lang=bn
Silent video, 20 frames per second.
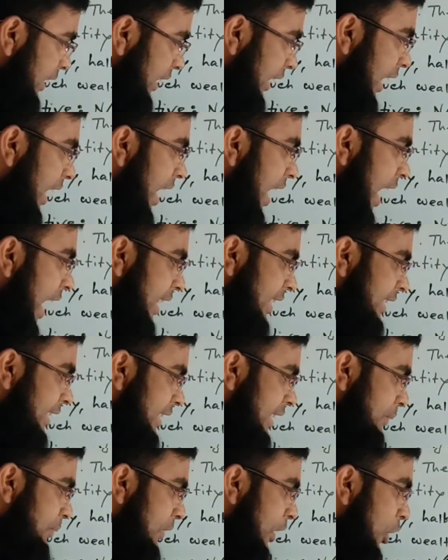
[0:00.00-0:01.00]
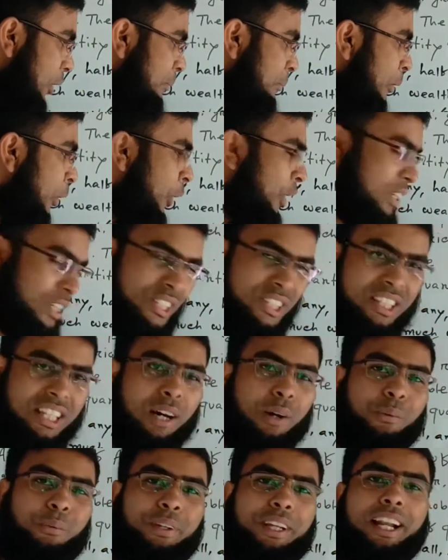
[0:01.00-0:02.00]
কি অ্যাজেটিভ কারণ বয়েস
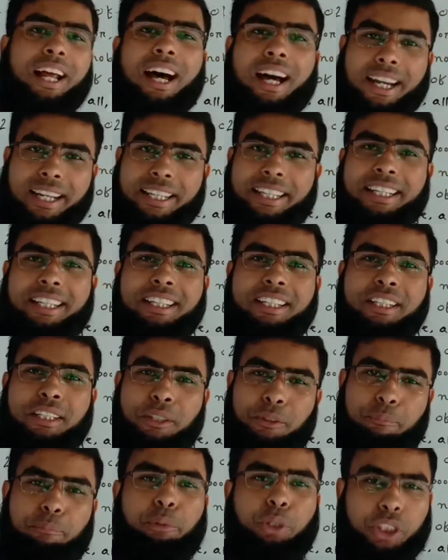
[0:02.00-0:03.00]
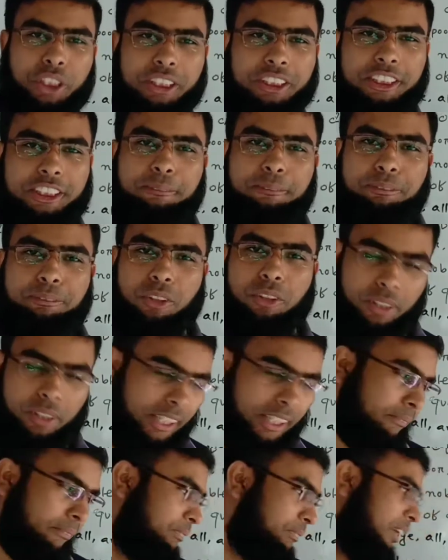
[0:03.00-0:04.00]
নাউনের আগে বসেছে ওকে
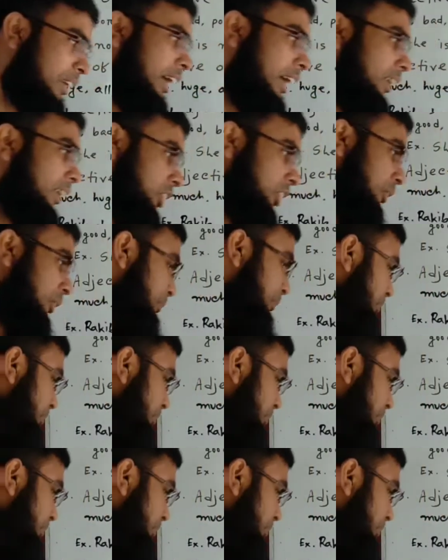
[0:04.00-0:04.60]
আচ্ছা